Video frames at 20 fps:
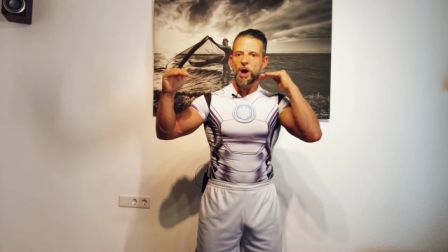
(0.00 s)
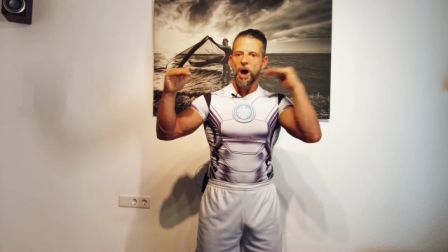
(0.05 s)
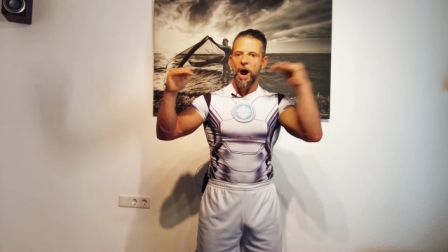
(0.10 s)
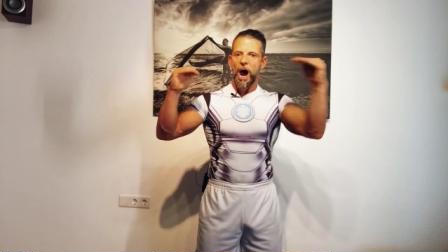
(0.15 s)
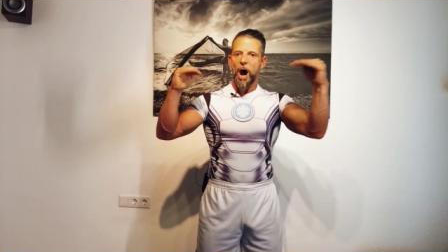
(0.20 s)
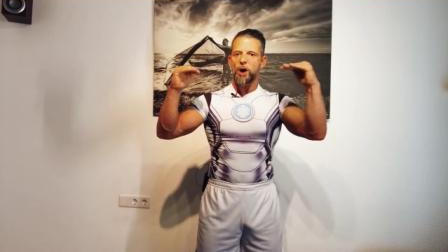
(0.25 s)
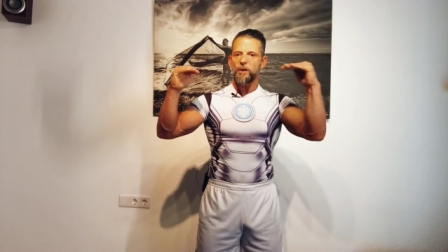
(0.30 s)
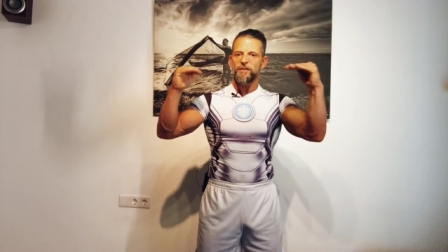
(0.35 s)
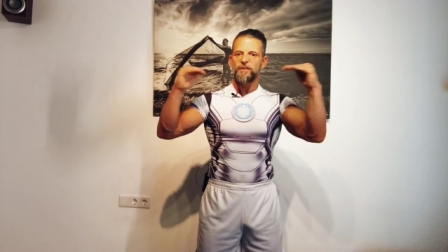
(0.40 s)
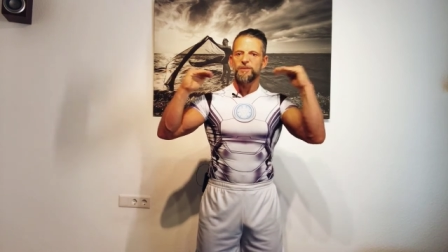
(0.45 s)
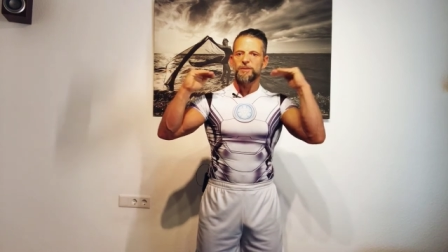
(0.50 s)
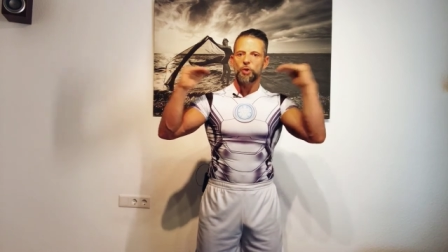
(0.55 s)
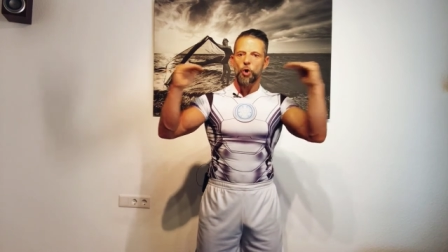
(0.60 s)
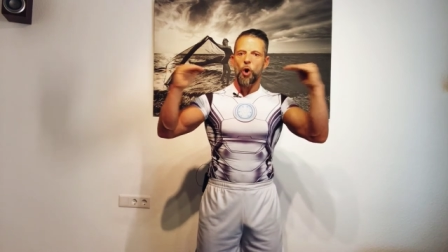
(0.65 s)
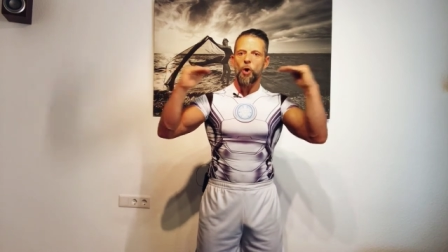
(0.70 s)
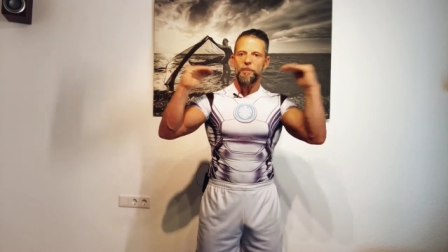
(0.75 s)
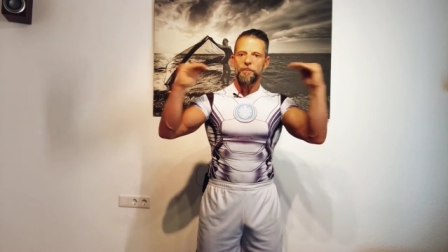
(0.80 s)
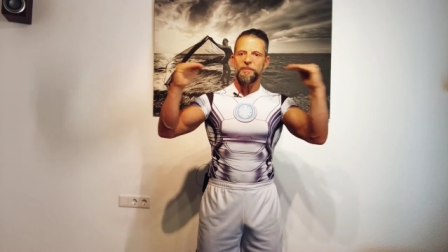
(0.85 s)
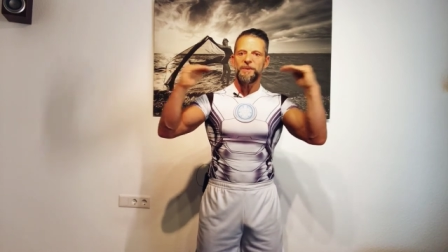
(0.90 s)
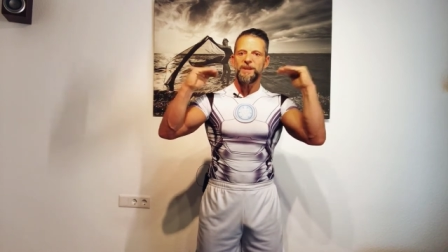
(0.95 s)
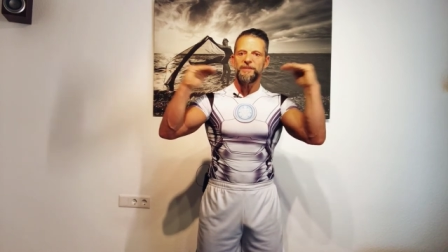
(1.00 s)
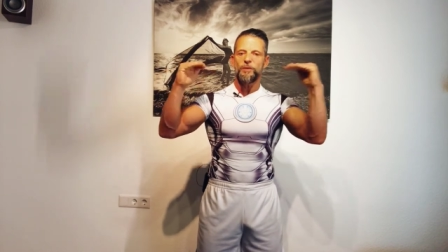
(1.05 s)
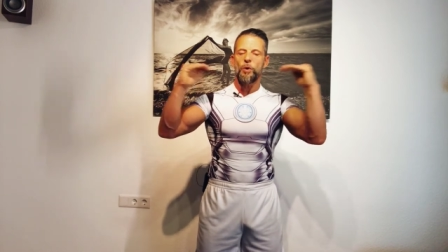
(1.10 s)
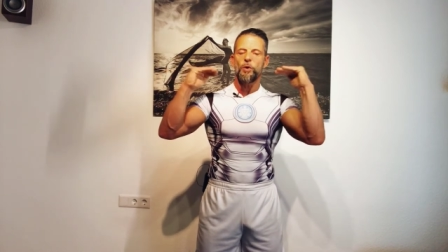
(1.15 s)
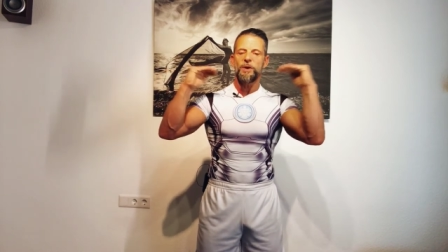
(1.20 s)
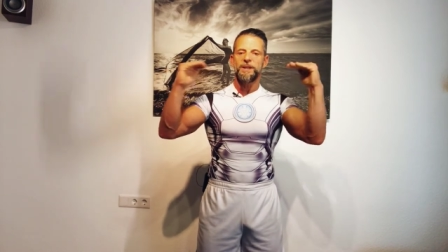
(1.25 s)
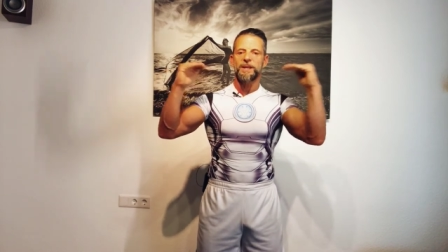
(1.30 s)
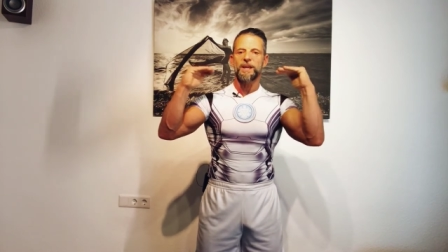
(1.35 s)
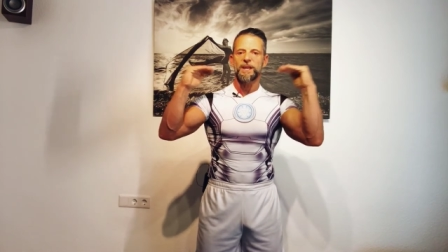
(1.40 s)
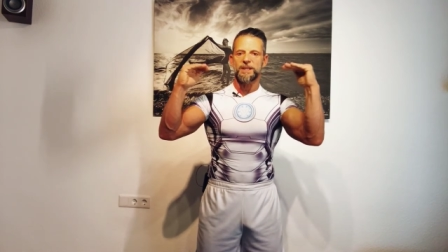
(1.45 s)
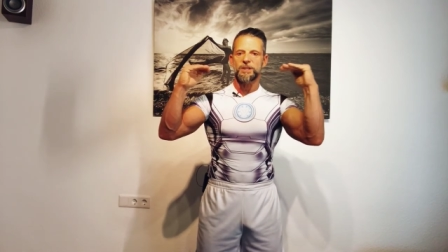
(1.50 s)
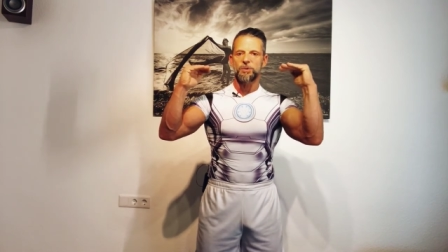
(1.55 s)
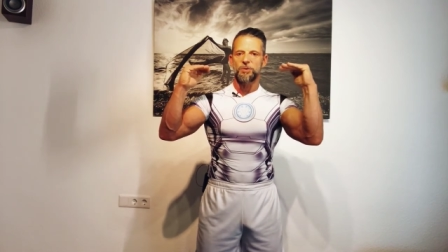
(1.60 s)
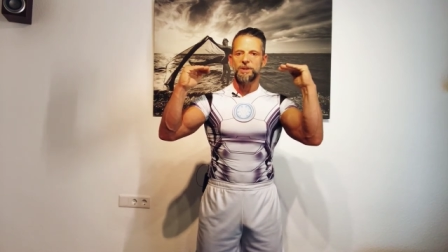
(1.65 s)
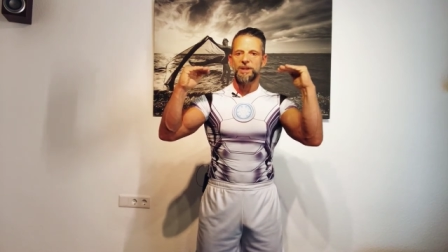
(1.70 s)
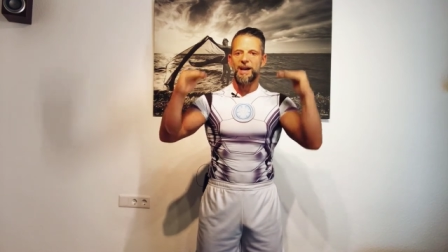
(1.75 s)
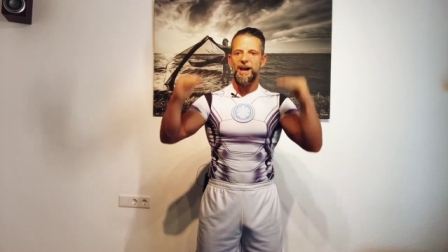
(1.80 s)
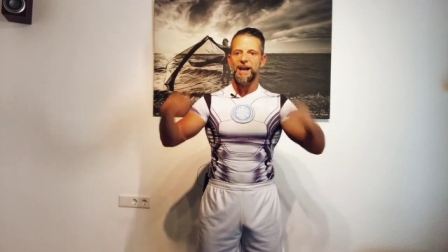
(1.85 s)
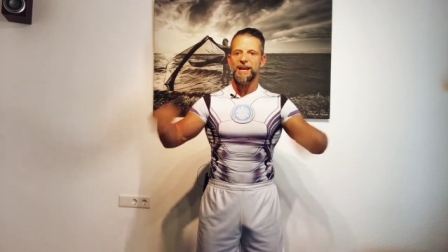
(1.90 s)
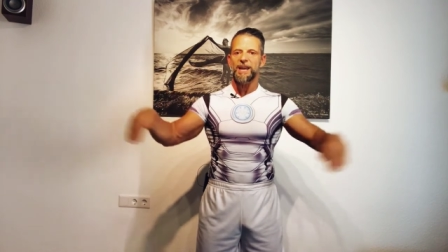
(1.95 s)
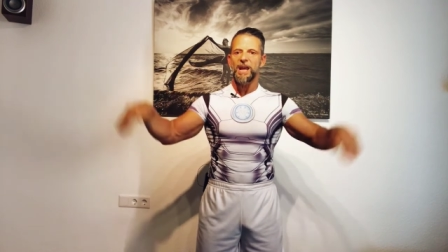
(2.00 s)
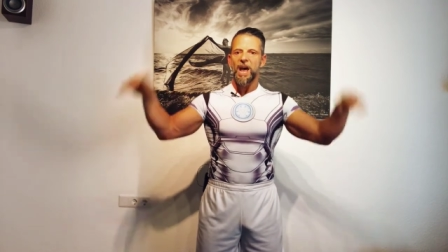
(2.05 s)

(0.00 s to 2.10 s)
auf einem Top-Niveau in der Gesundheit,